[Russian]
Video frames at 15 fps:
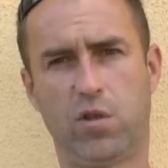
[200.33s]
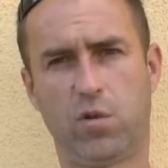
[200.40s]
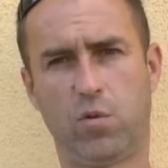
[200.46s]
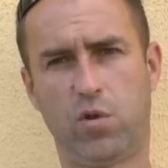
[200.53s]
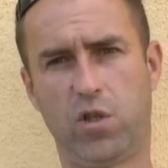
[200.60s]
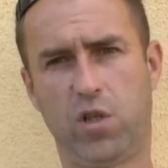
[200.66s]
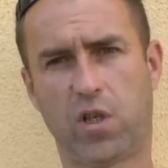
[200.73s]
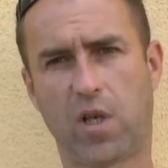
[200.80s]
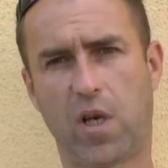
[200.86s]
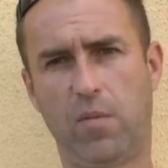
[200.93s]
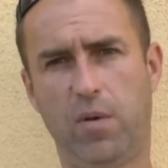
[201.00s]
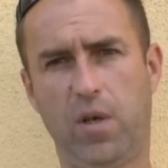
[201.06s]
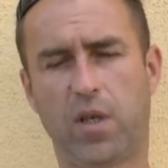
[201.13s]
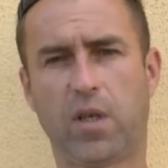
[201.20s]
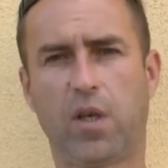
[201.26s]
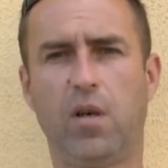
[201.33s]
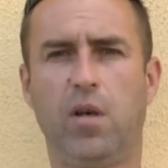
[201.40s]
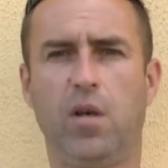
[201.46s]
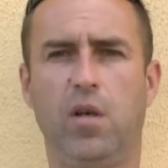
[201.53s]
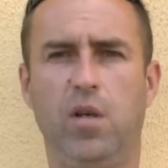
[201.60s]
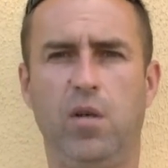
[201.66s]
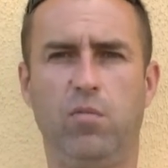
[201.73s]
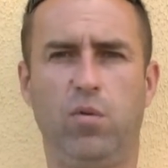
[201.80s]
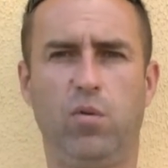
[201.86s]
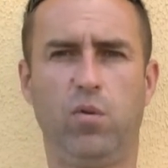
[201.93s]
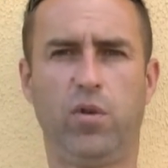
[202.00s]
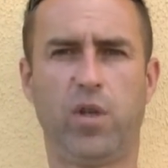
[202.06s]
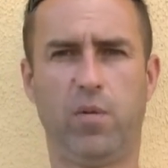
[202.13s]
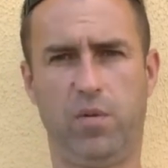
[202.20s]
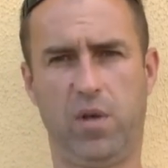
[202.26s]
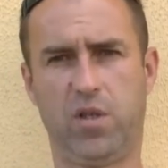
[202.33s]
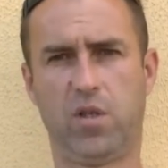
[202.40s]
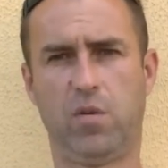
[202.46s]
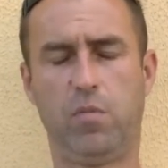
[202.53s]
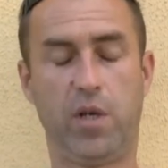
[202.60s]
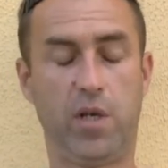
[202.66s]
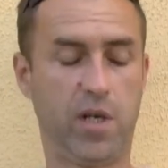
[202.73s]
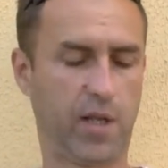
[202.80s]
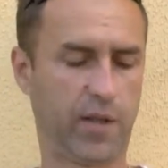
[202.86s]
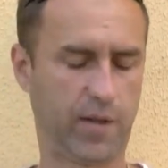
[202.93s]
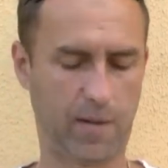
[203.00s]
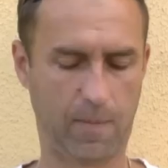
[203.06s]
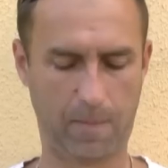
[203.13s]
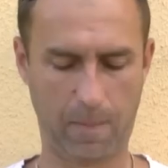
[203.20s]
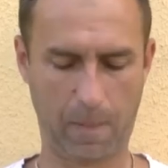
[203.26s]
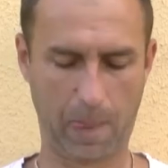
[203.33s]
сущие копейки, им будет опять же приятно.